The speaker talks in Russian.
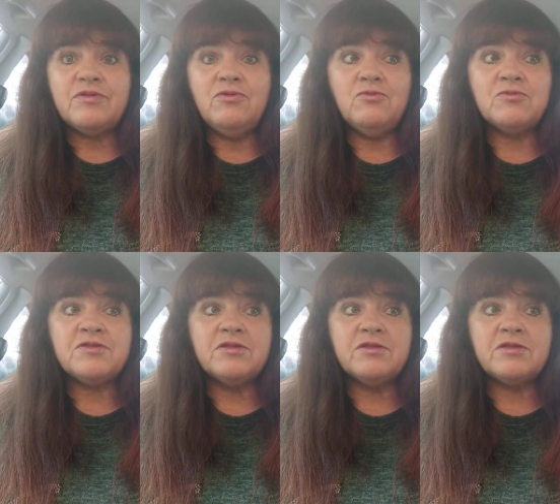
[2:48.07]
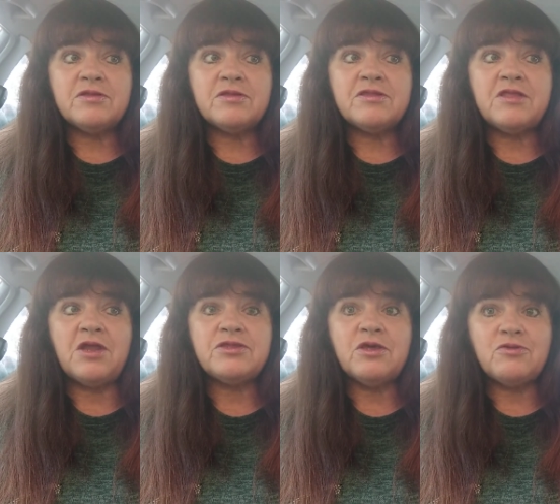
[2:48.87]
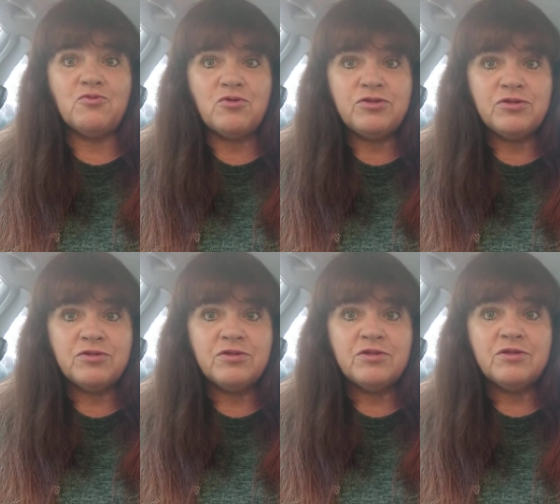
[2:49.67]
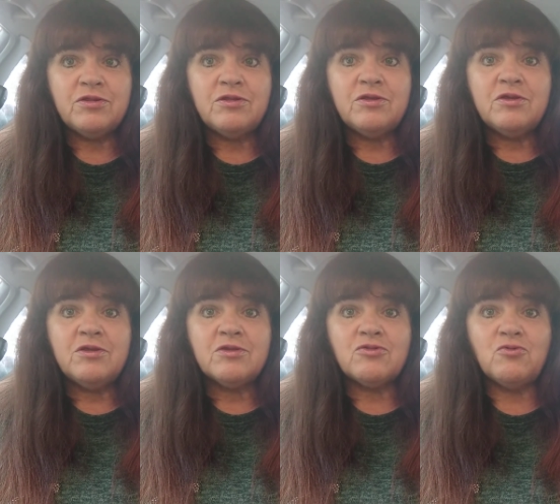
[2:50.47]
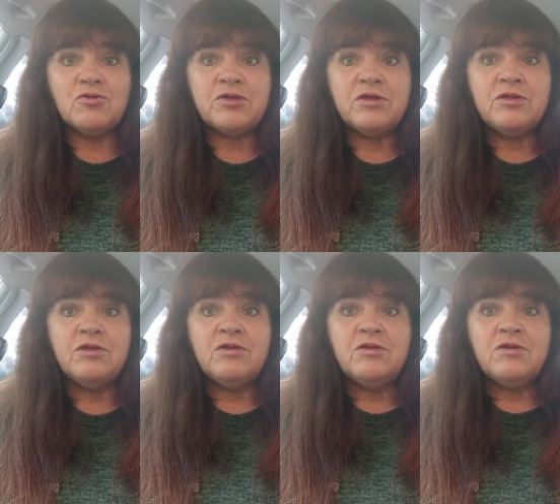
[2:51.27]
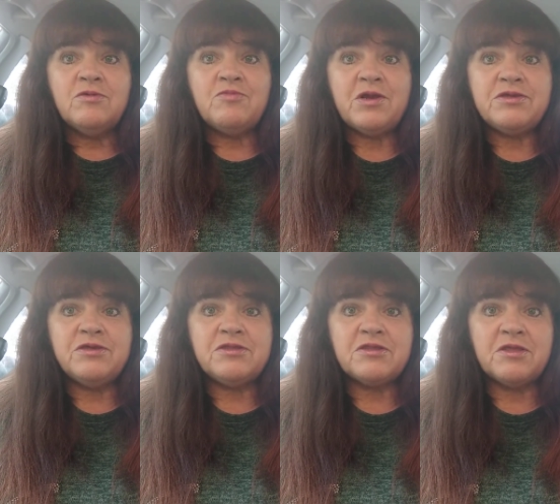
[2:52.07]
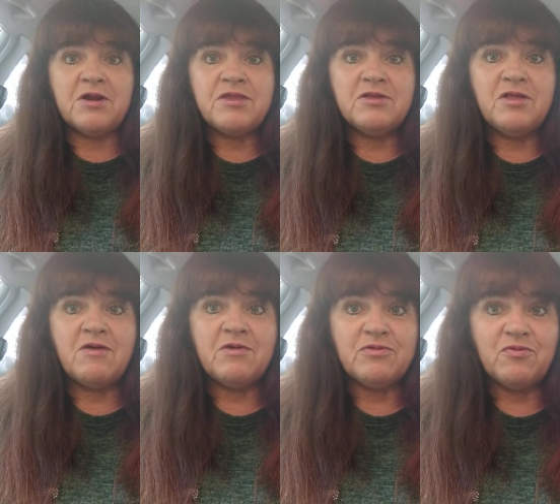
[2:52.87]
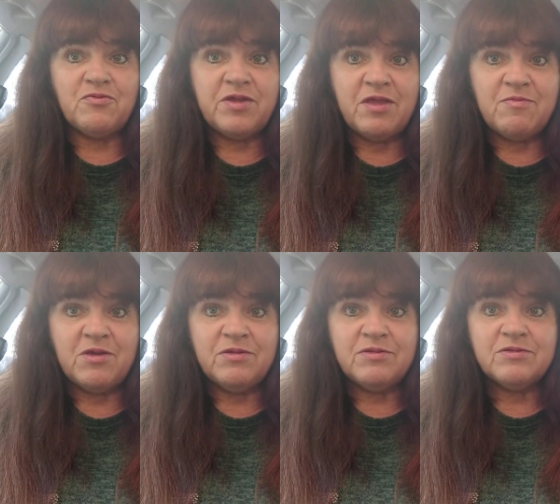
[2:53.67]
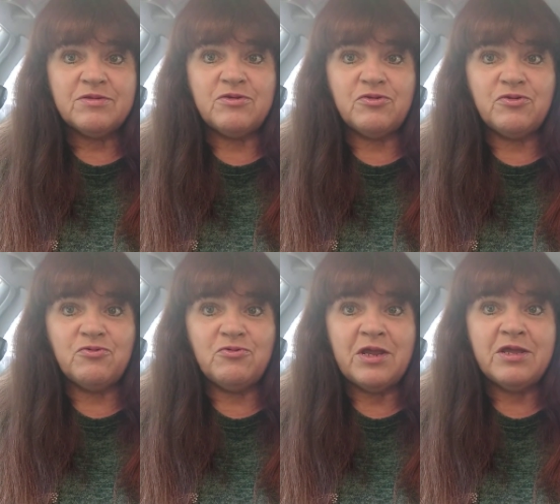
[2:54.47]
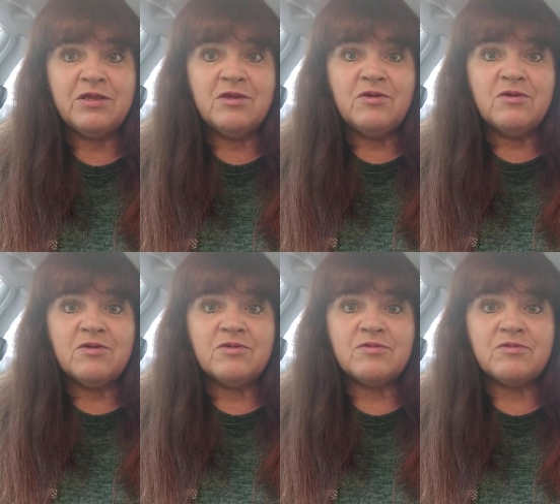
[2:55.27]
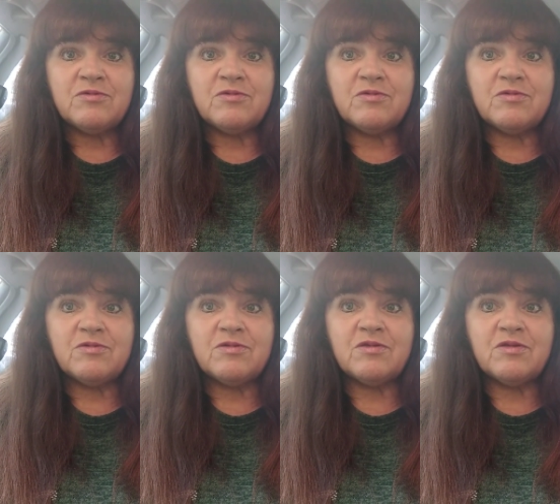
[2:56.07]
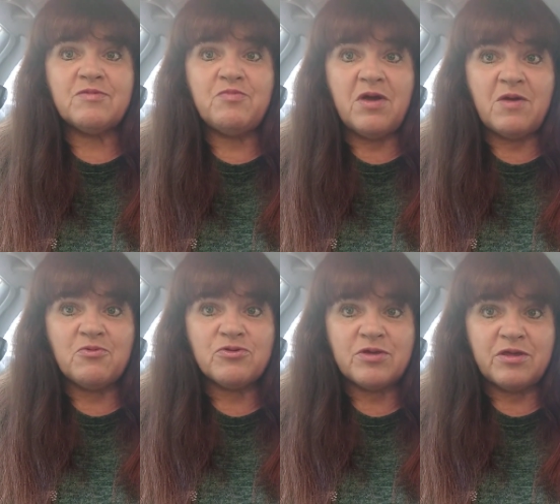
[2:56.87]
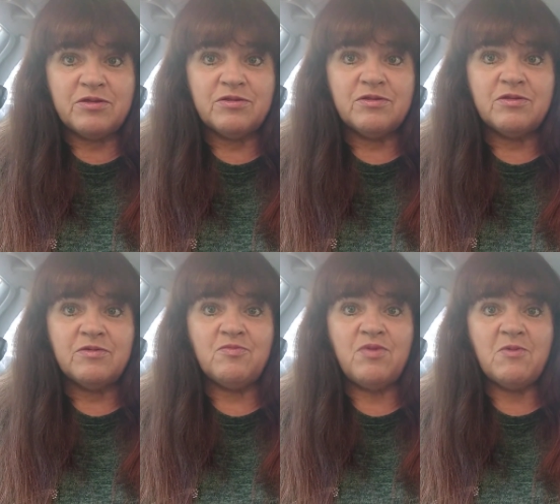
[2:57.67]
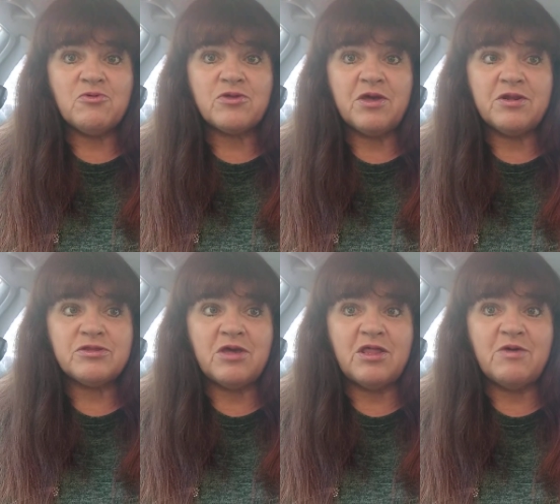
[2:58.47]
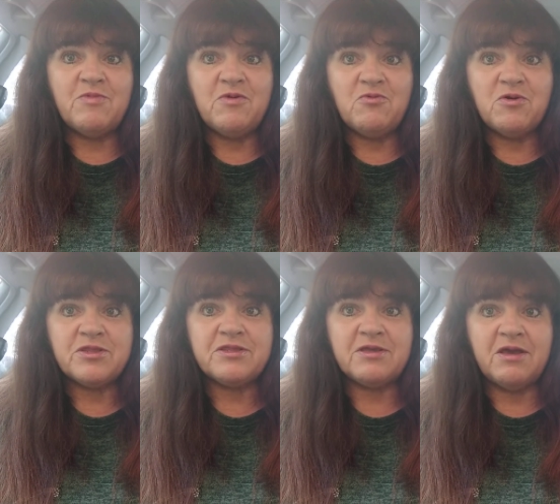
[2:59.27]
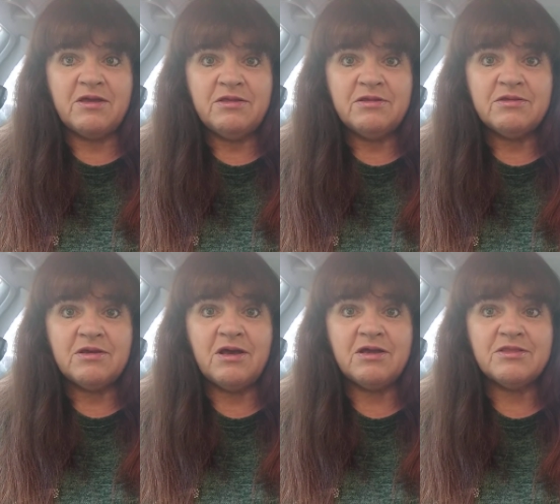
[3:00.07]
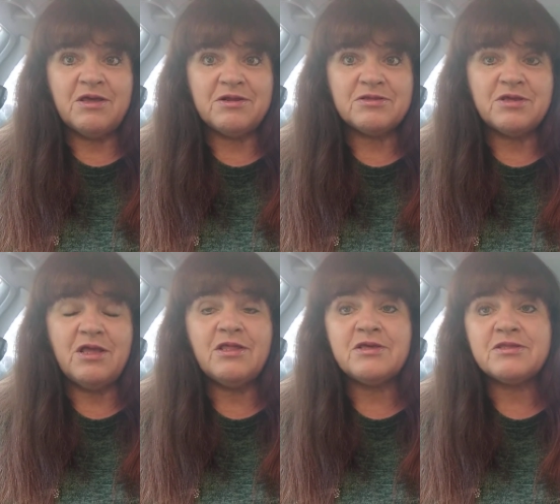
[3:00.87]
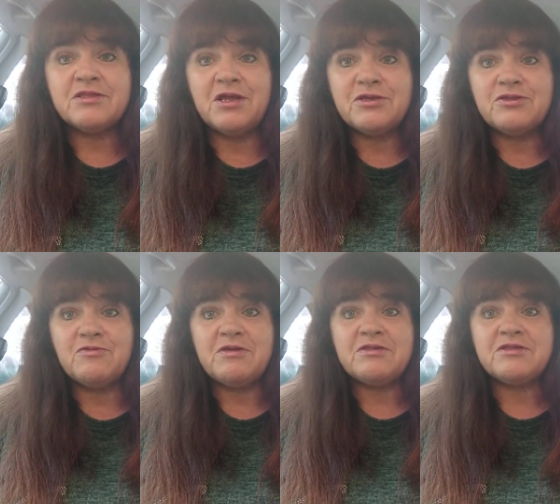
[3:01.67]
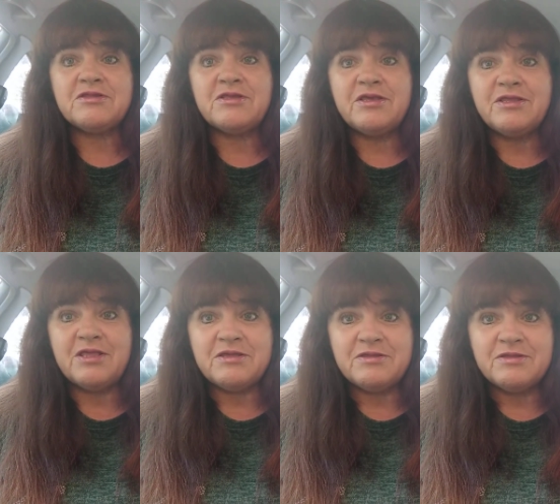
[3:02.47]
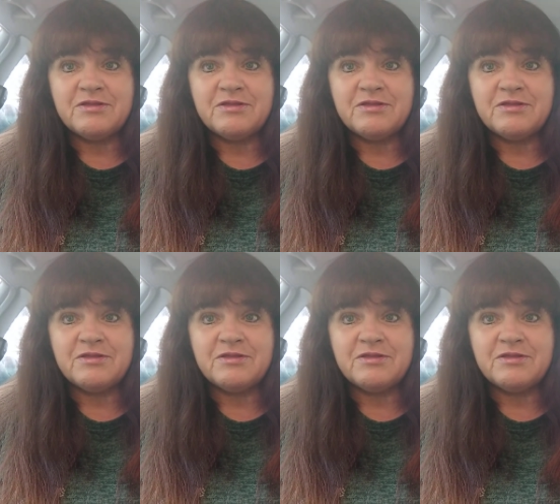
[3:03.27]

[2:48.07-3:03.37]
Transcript: Ну, старшая дочь тоже практически родила в одно время, тетя Юля, э, с бабушкой. Бабушка рожала моего отца, а она рожала старшего сына